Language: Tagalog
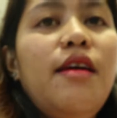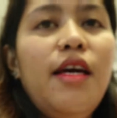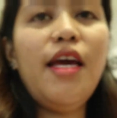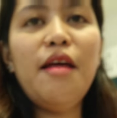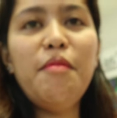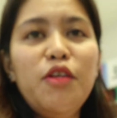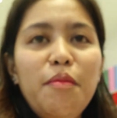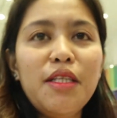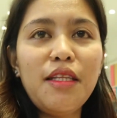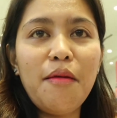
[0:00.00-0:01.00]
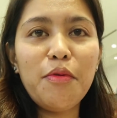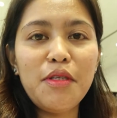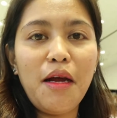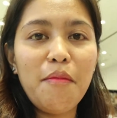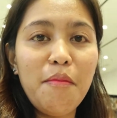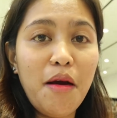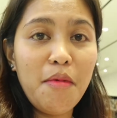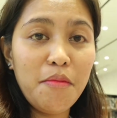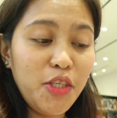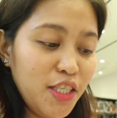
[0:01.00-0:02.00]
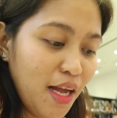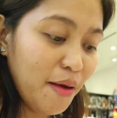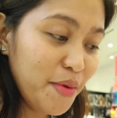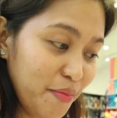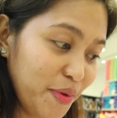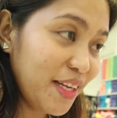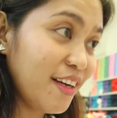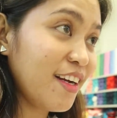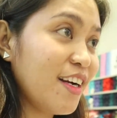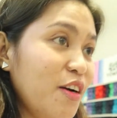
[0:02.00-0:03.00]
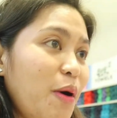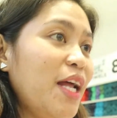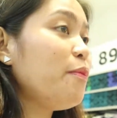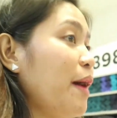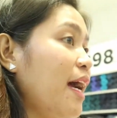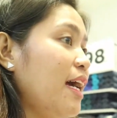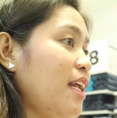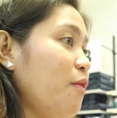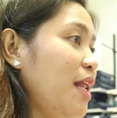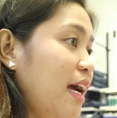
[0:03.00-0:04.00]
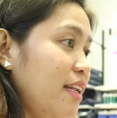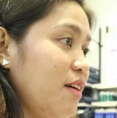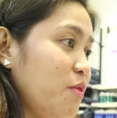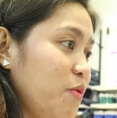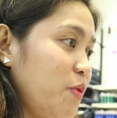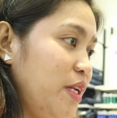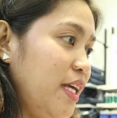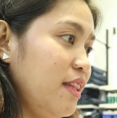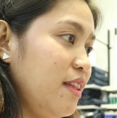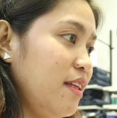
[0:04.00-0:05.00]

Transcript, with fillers: Ayan, medyo matatapos na kami mga mamshi sa aming pinagagagawa. Ano pa, anak? Wala ka nang kukunin?